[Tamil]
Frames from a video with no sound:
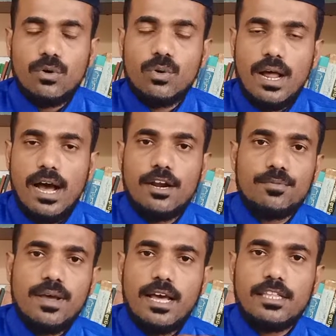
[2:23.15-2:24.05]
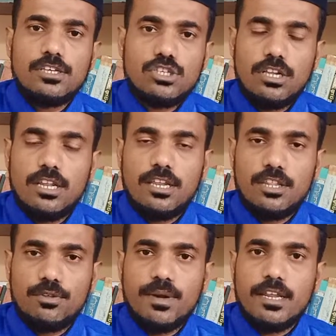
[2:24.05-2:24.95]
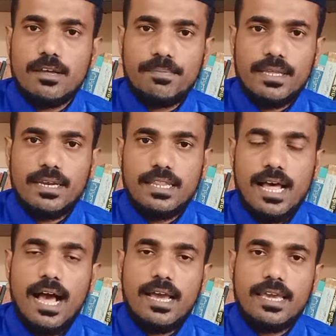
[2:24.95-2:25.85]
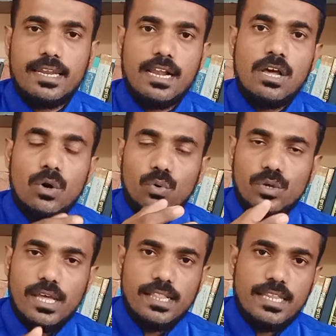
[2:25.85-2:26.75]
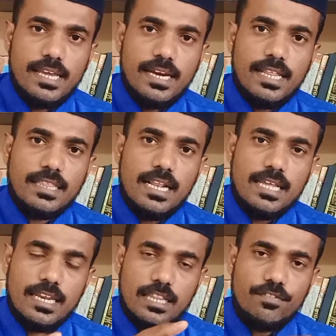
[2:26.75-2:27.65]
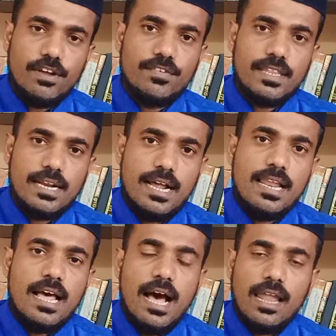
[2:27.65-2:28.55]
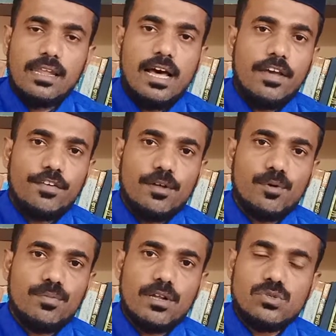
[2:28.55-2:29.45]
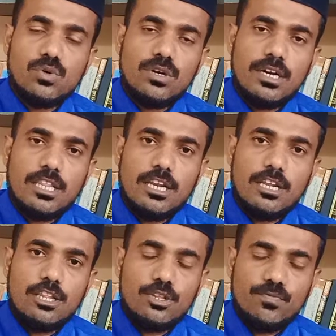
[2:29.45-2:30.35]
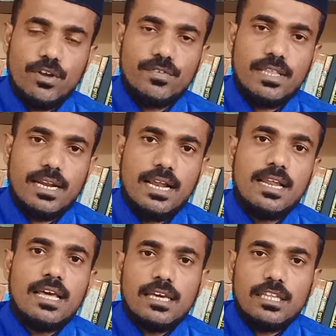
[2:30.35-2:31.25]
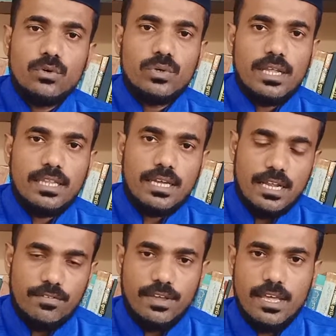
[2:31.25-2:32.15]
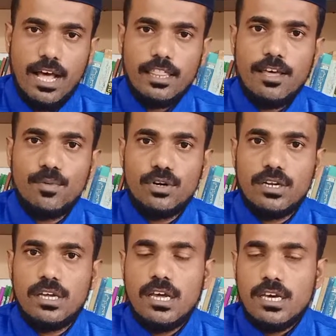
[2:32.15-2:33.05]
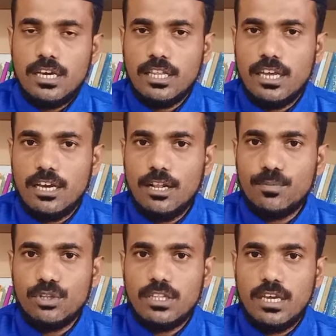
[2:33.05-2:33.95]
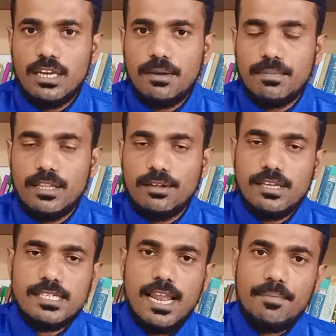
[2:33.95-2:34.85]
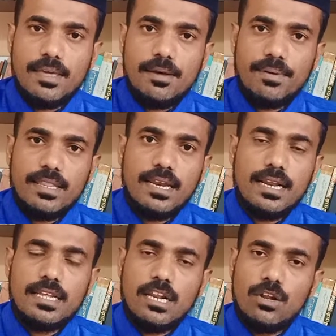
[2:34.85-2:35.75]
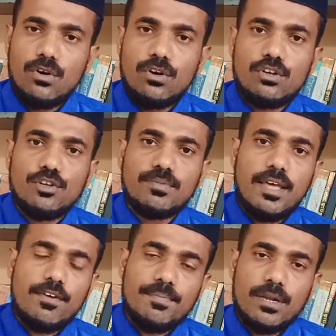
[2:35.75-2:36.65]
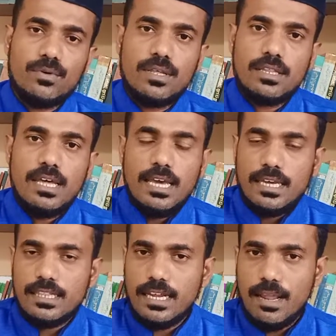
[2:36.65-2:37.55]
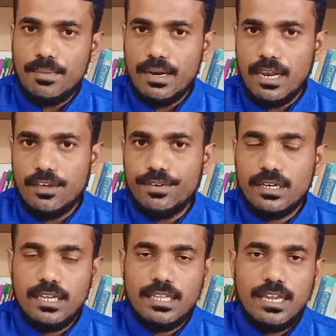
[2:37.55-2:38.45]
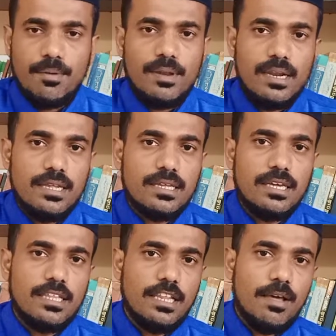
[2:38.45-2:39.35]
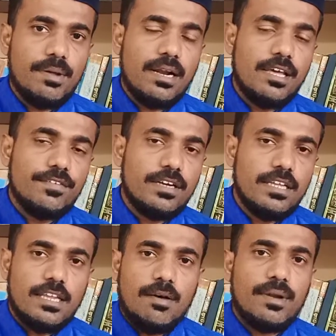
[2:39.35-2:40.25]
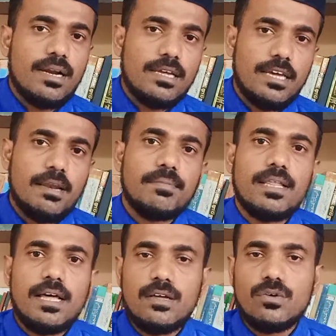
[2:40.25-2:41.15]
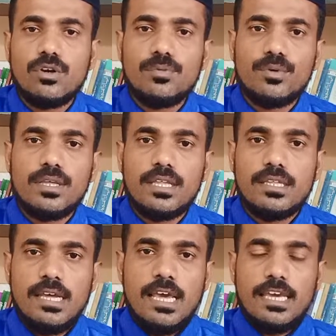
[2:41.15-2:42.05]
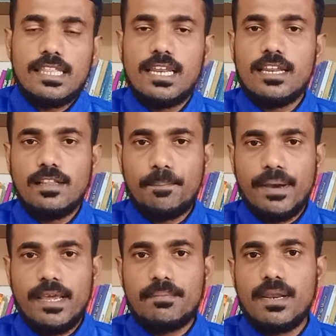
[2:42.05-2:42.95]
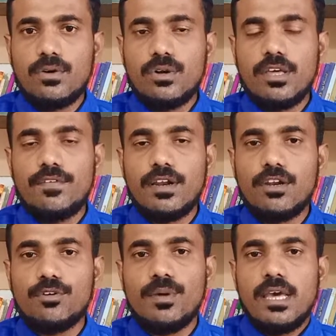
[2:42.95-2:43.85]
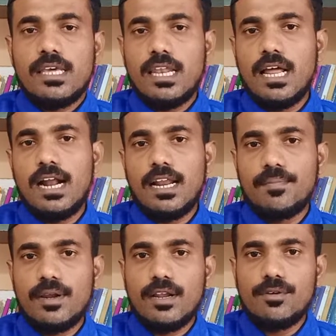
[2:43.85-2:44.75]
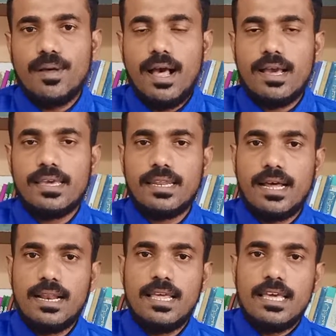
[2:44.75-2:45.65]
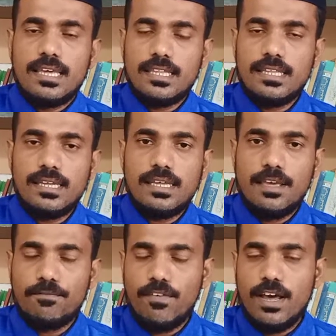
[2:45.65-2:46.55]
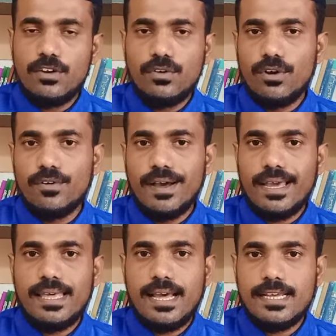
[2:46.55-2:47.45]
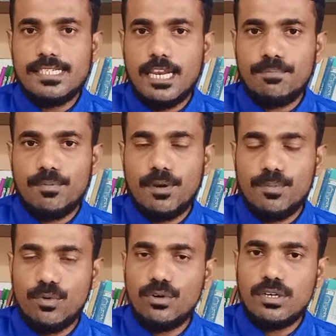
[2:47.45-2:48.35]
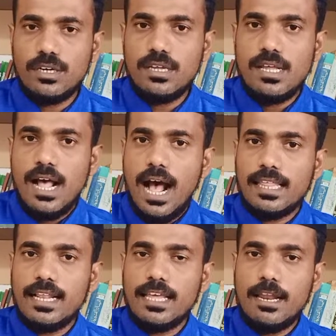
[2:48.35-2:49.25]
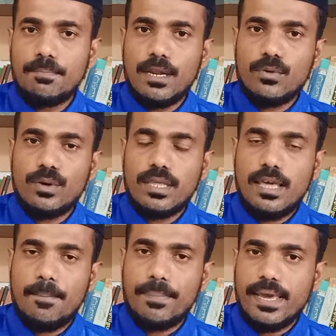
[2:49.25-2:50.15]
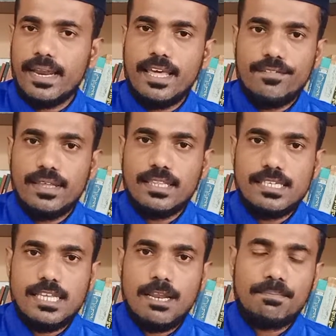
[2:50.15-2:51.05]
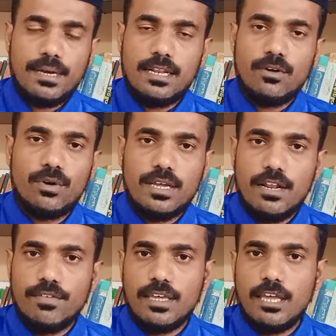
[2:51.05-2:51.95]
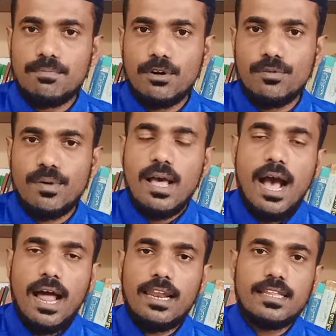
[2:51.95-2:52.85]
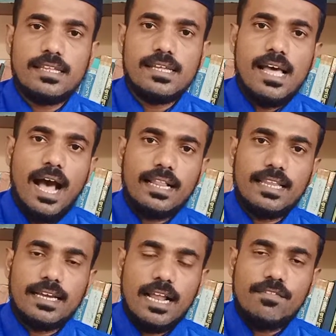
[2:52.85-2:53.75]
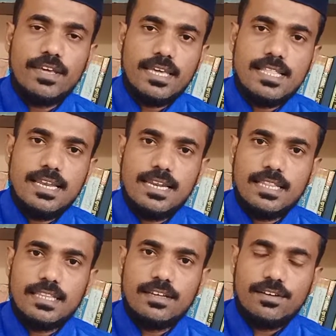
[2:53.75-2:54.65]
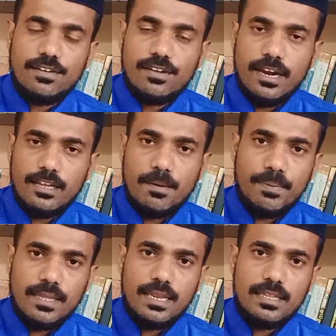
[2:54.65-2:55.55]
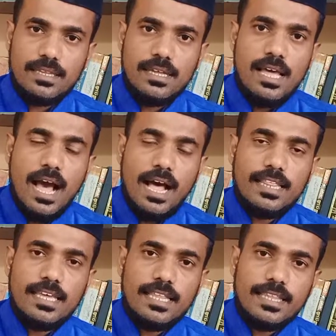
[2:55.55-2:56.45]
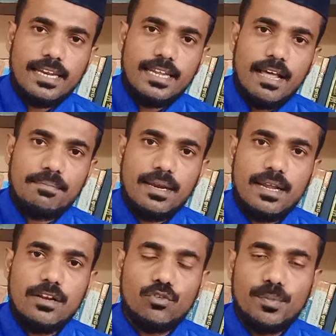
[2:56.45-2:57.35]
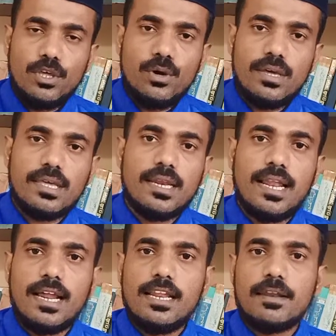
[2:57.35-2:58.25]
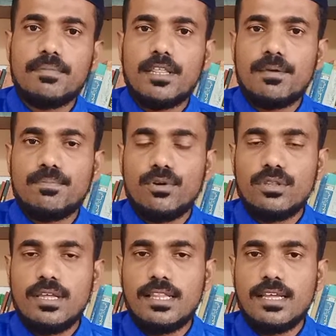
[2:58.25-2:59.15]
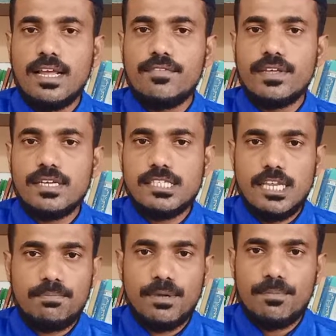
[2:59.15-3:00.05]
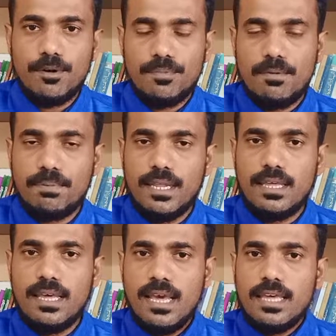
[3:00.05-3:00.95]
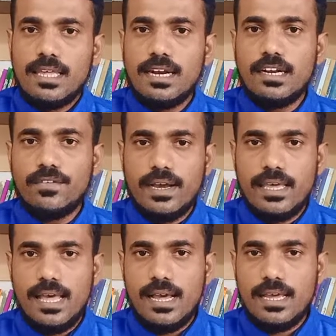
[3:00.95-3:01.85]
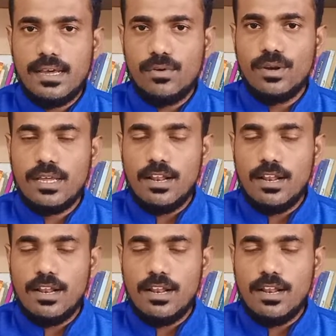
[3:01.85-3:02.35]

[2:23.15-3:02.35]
குரானும் ஹதீஸிலிருந்தும் எடுக்கப்படுகின்றது ஆகையினால் உயர்ந்த இடத்தில் இருந்து வருவதனால் அல்லாஹ்விடமும் இடத்திலிருந்தும் வருவதனால் இது உயர்ந்த கல்வி அதே போன்று இந்த எல்முத்தீன் என்பது இஸ்லாமிய மனிதர்கள் எல்லோருக்கும் தேவைப்படக்கூடியது இந்த நபர்களை விட்டு இந்த நபர்களுக்கு இந்த நபர்களை விட்டு இந்த நபர்களுக்கு என்பதாக கூற முடியாது இதிலிருந்து பயன்பெறக்கூடியவர்களும் எல்லா நபர்களும் ஆகையினால் இது இவ்வாறு ஒரு வகையாக சிறப்பு பெறும் ஒன்று அதில் ஏற்படக்கூடிய பயனை வைத்து சிறப்புகள் ஒரு கல்விக்கு ஏற்படும் அல்லது அந்த கல்வி எதிலிருந்து எடுக்கப்படுகிறது அதை எத்தனை நபர்கள் உபயோகிக்கின்றார்கள் என்பதை பொறுத்து அந்த கல்விக்கு சிறப்பு ஏற்படும் இப்படி இரண்டு வகையாக ஒரு